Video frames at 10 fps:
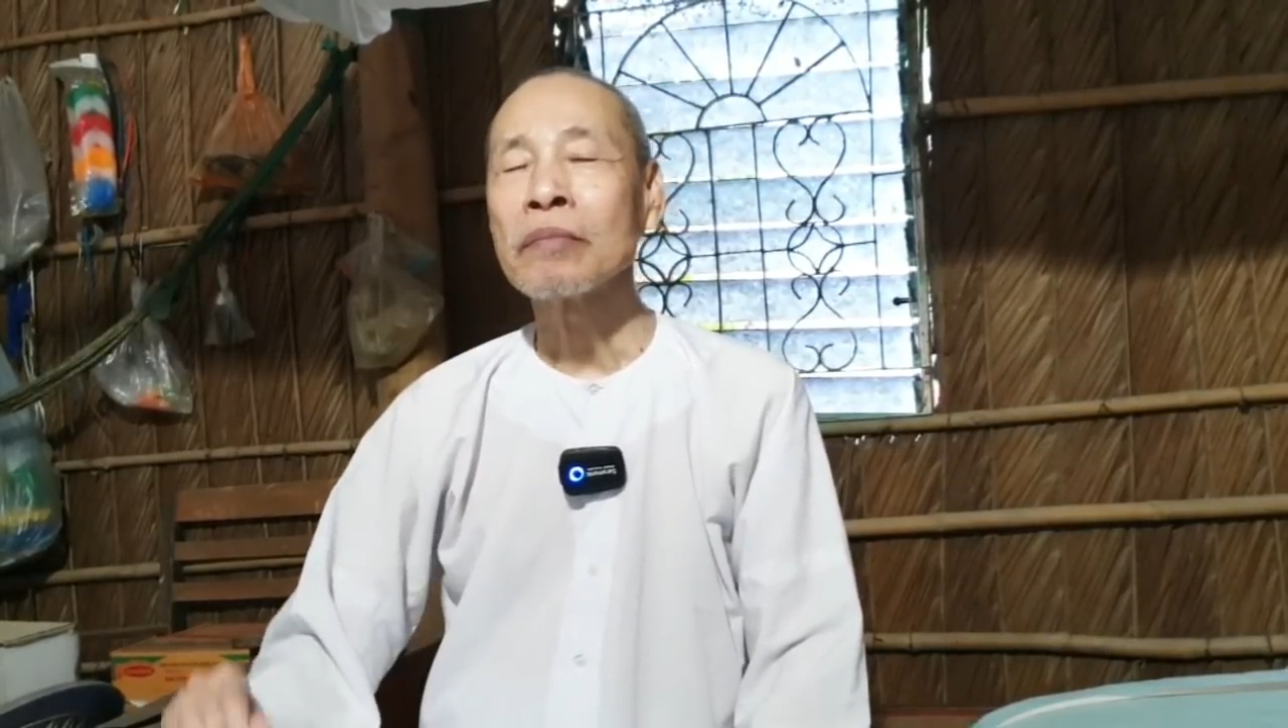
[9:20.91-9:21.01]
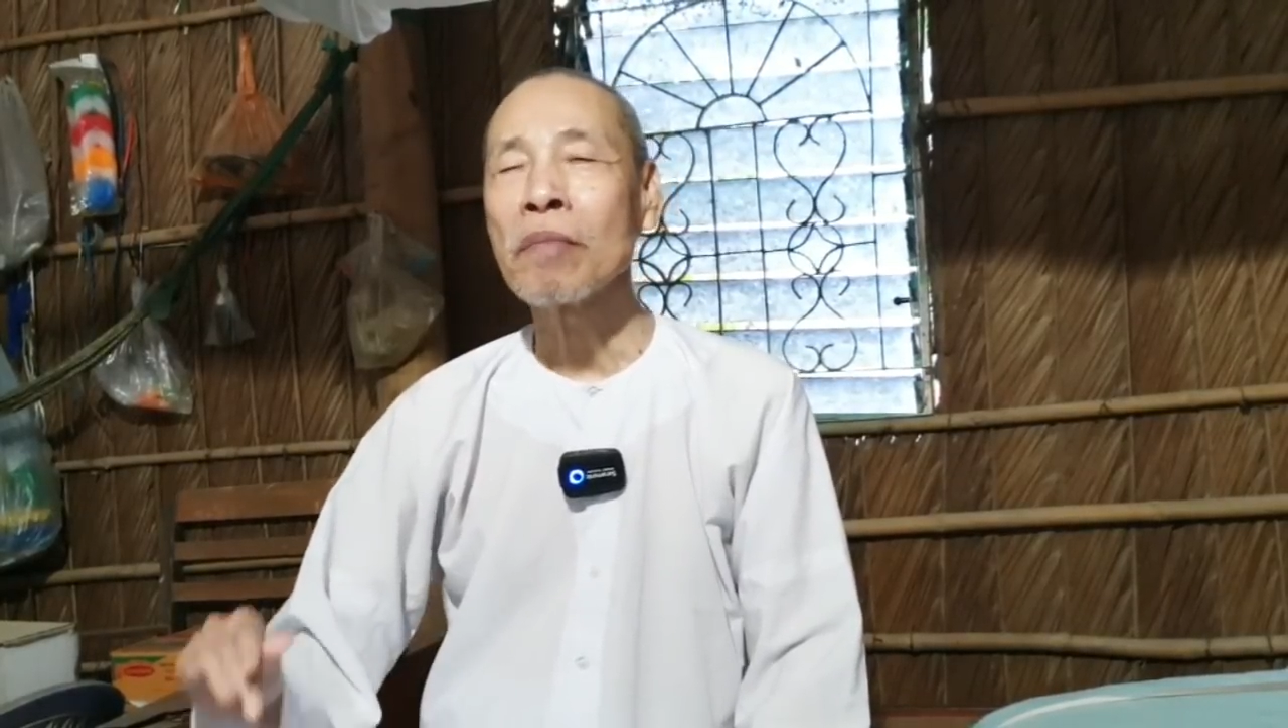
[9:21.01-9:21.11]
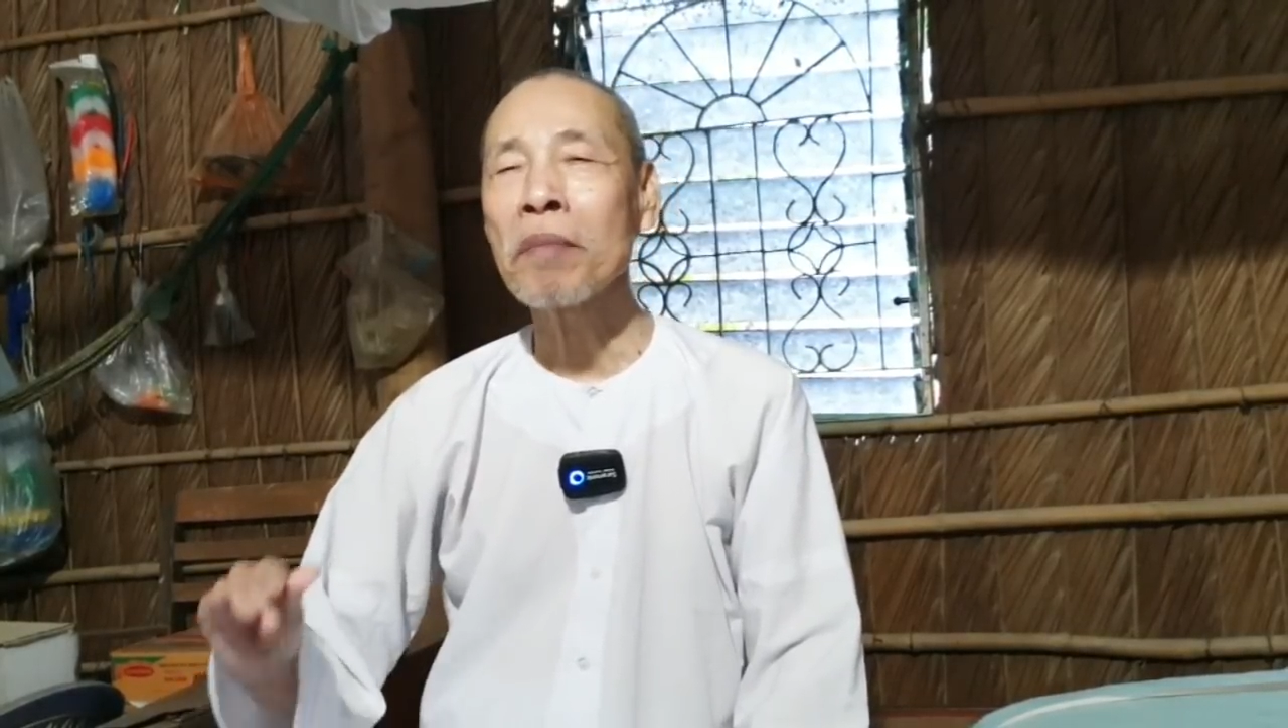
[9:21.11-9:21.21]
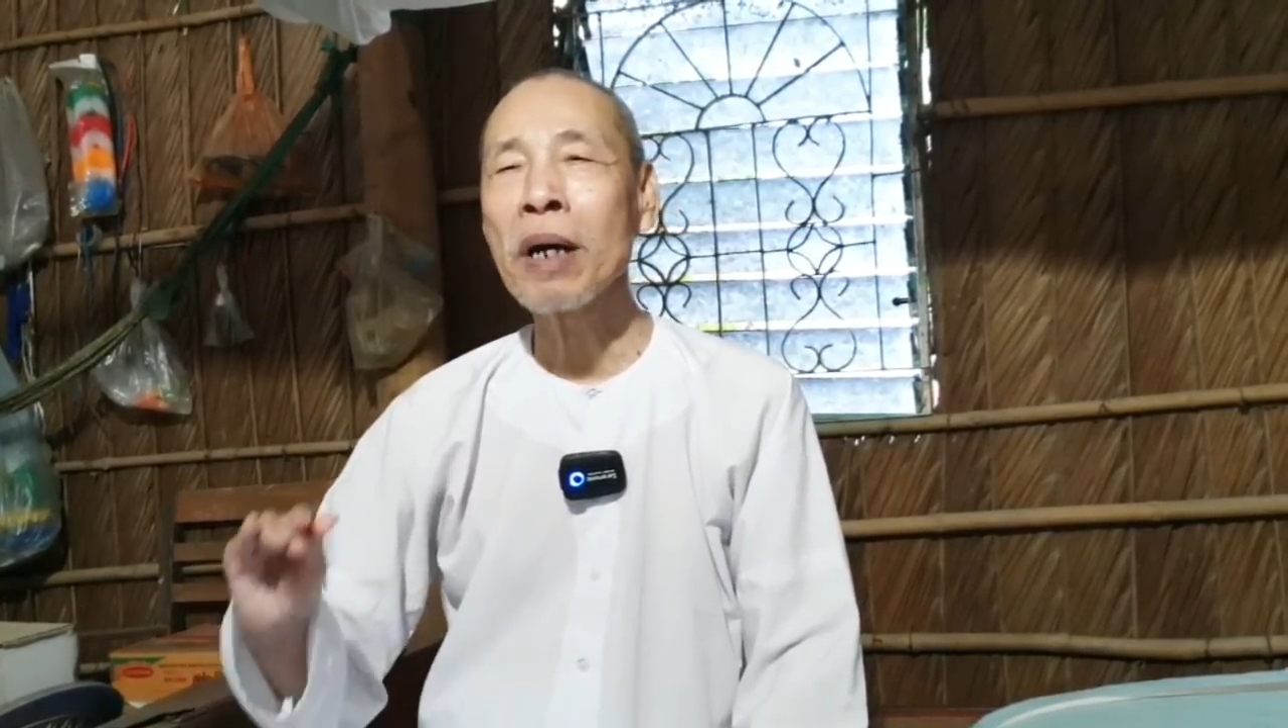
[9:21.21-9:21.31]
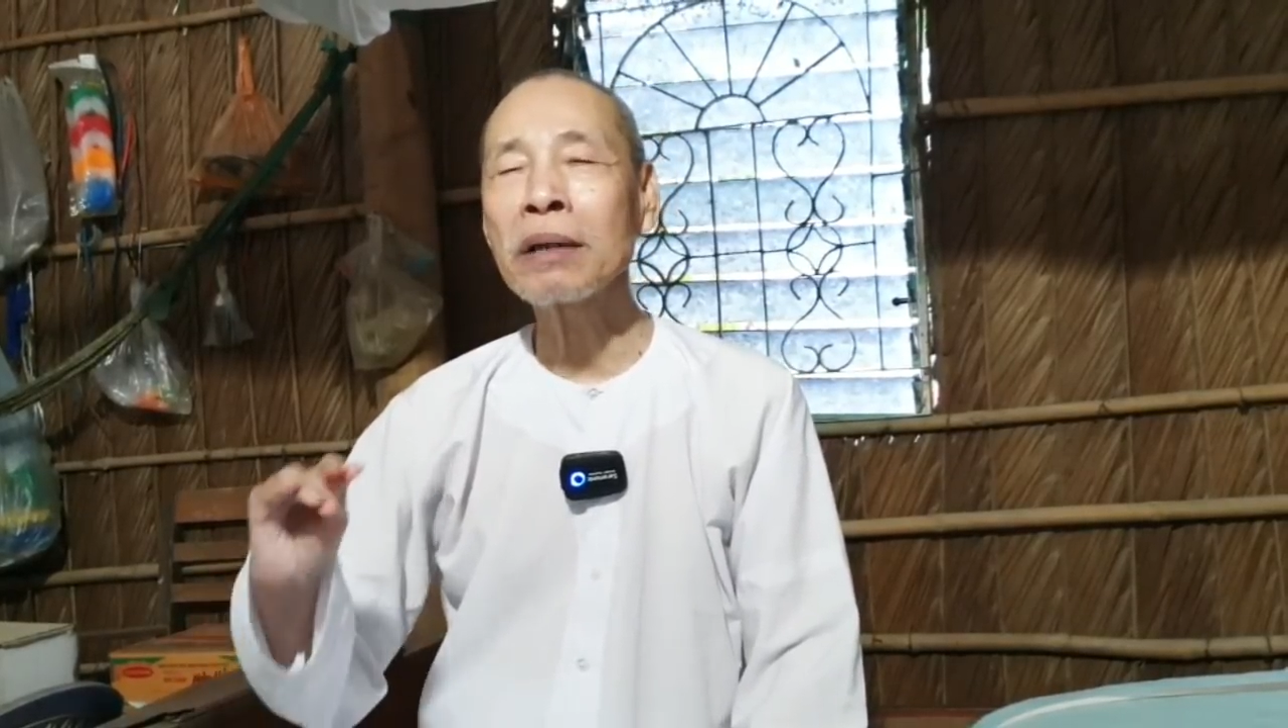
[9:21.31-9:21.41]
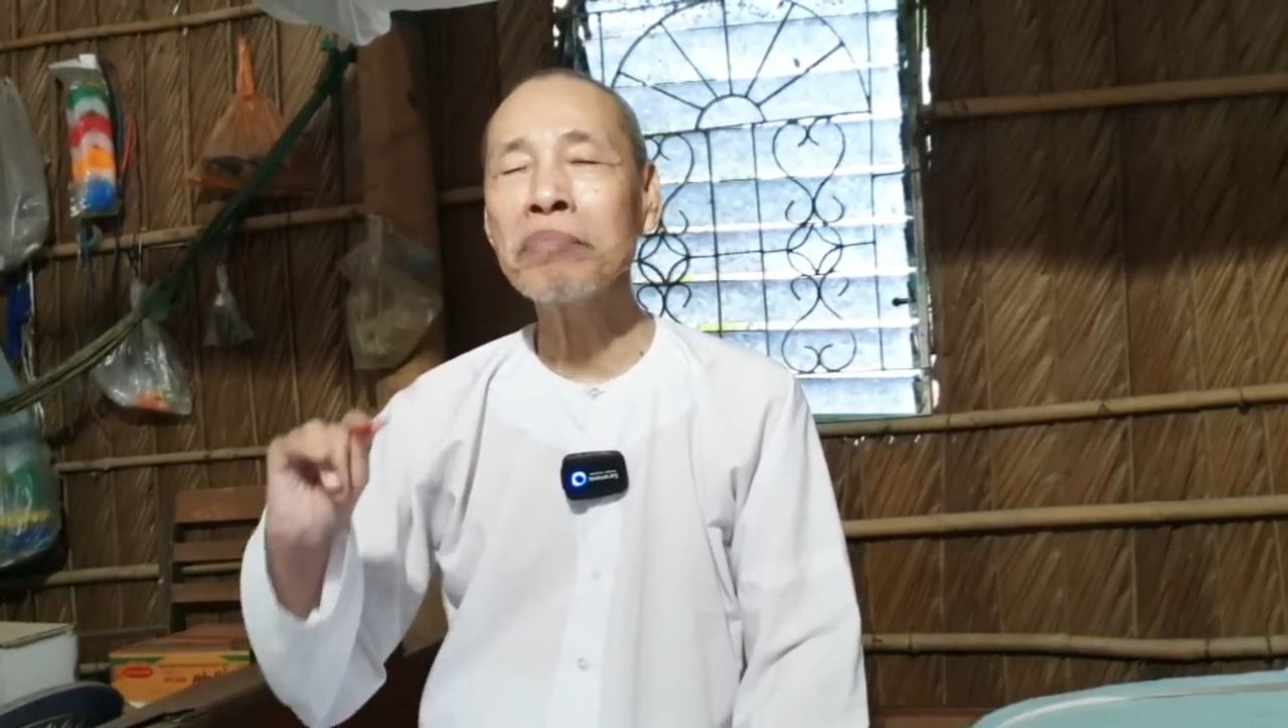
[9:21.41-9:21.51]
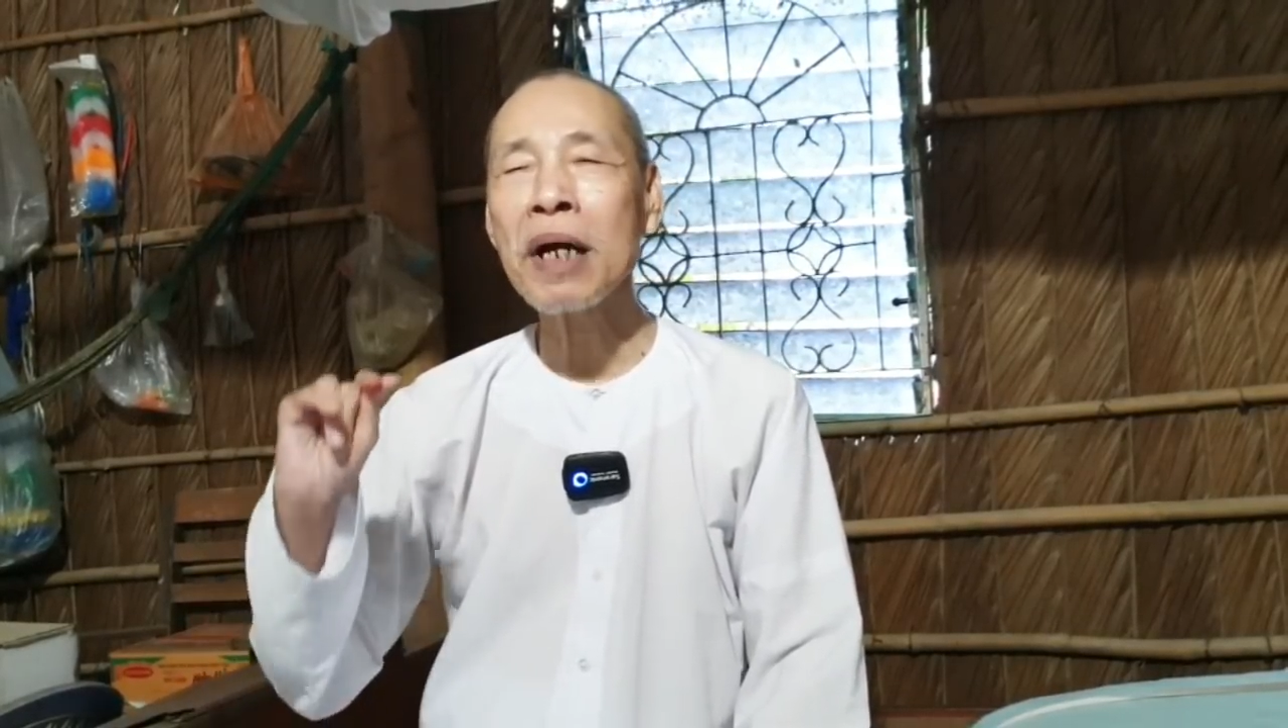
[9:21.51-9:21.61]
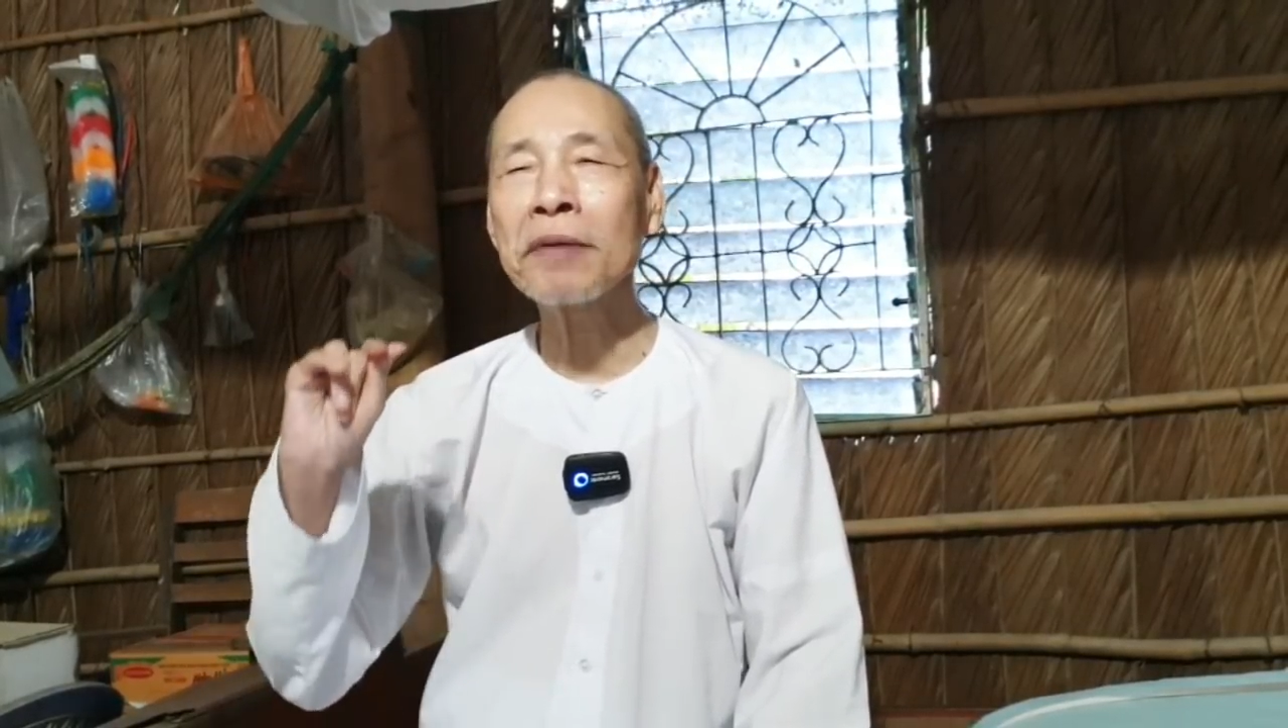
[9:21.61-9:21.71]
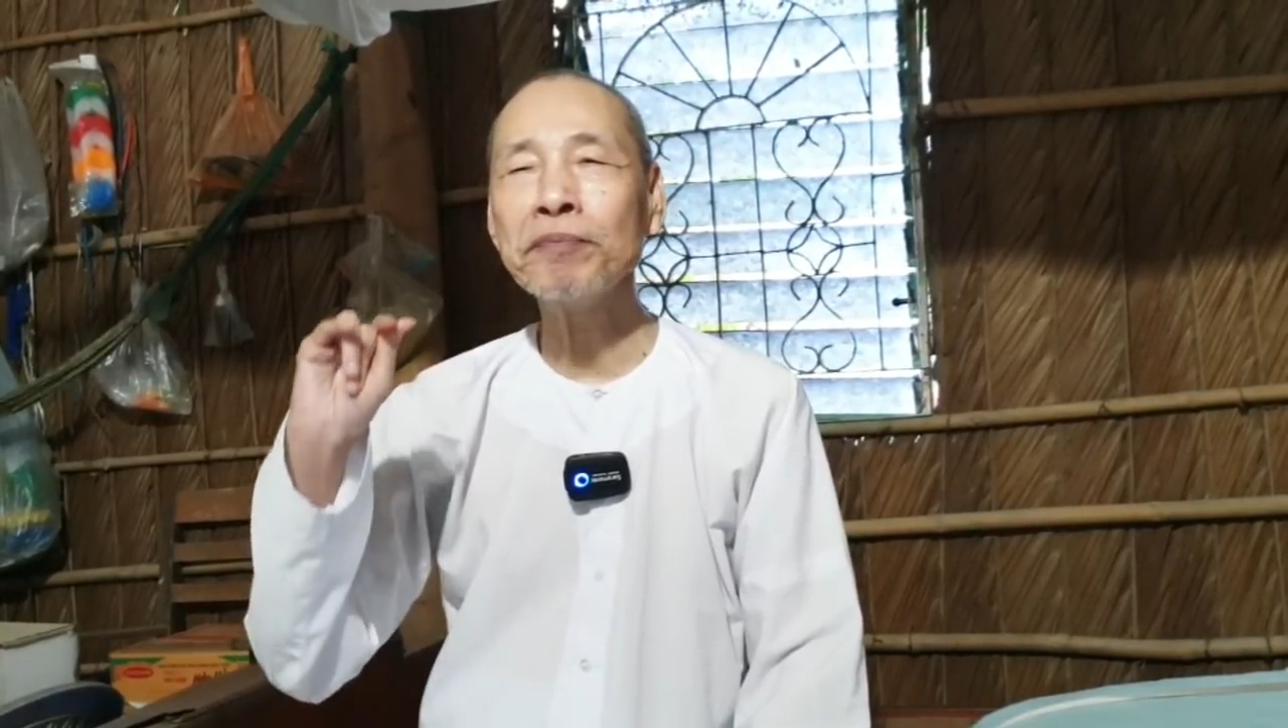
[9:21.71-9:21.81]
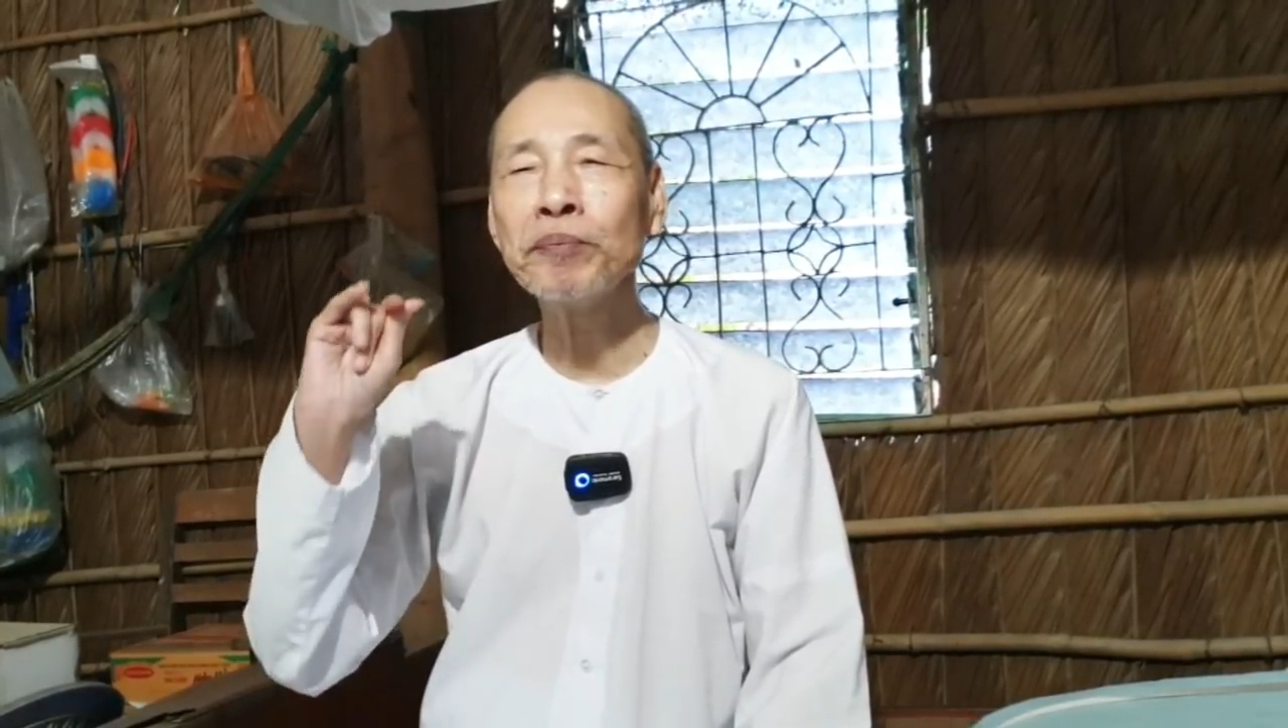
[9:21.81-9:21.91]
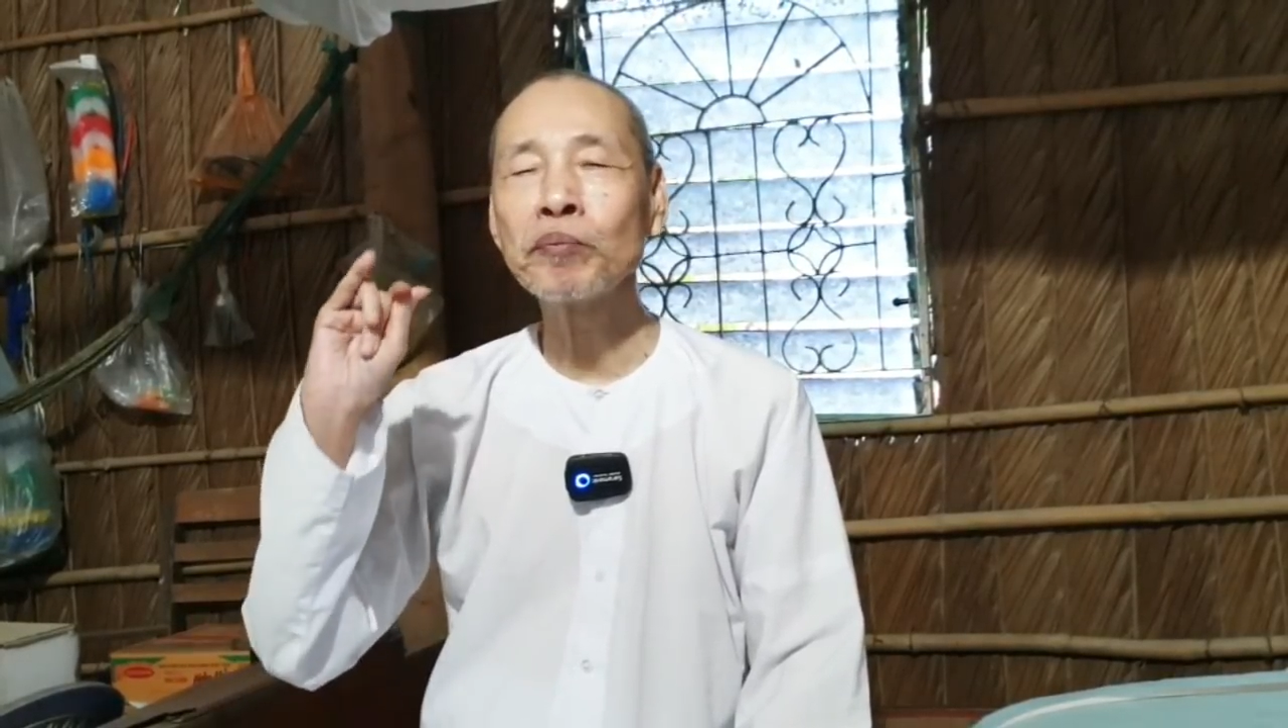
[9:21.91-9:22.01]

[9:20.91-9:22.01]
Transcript: mà bực mà